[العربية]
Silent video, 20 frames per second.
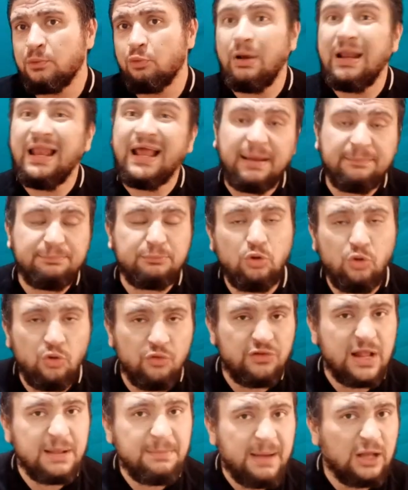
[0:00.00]
ولا كابتن
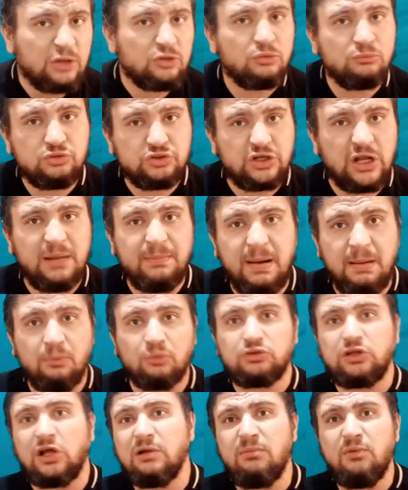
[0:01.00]
حسام عنده مشكله مع
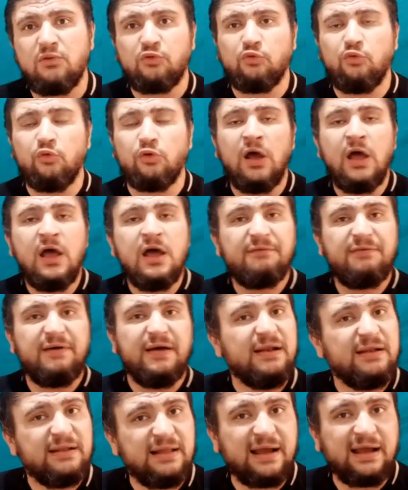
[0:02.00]
مرتضى منصور
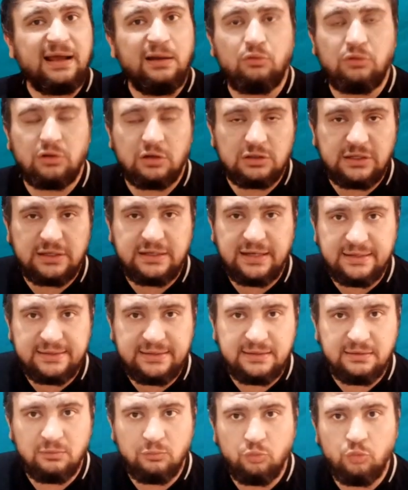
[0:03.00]
فانا قناه
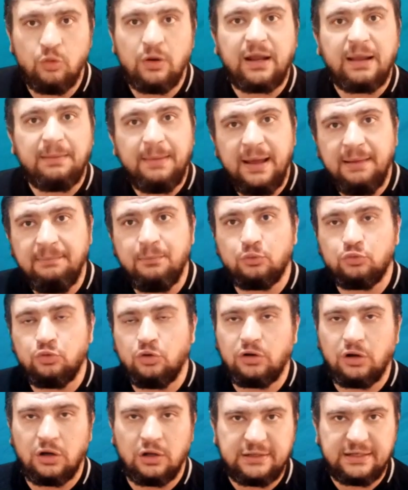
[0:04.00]
النادي وكمان
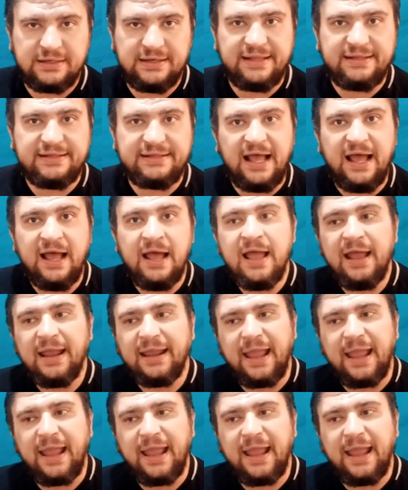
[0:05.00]
موضوع قناه النادي ده